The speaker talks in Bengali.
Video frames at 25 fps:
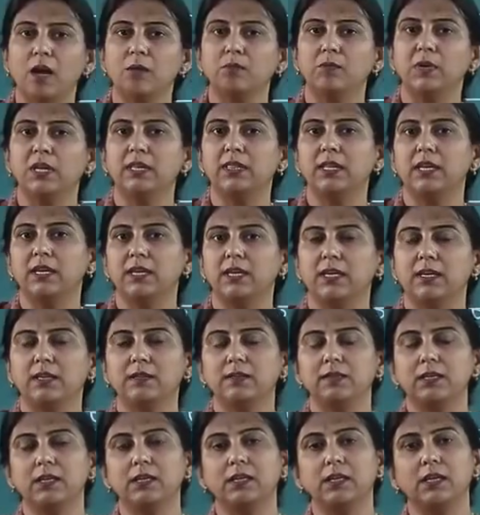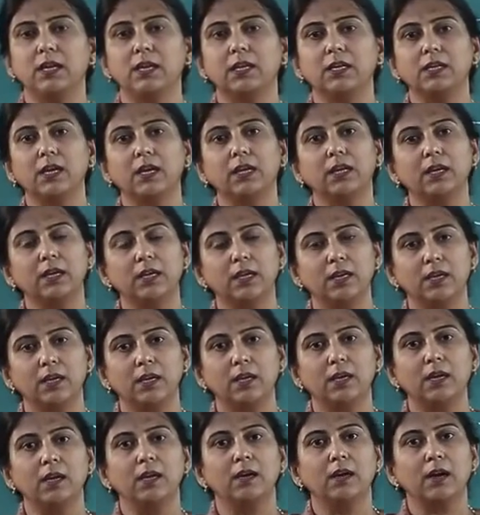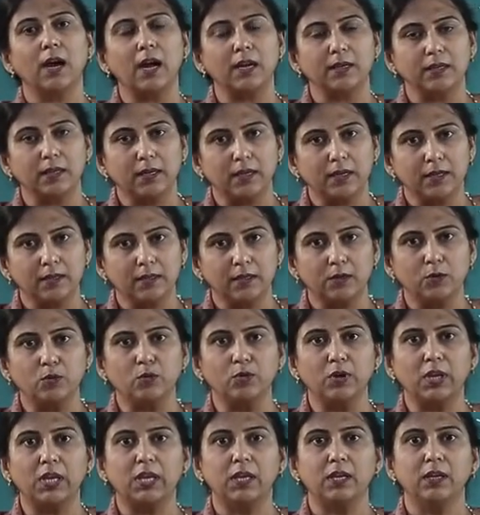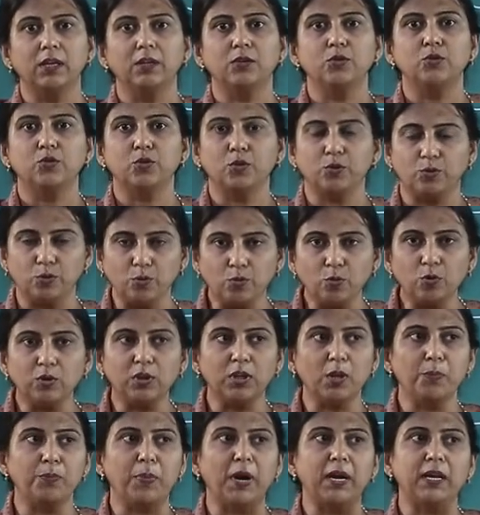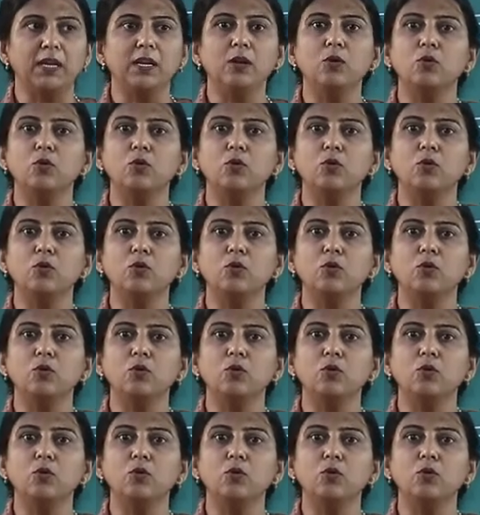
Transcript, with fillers: আমরা দেখি যে এটাকে কাটাকাটি করে ছোট করতে পারি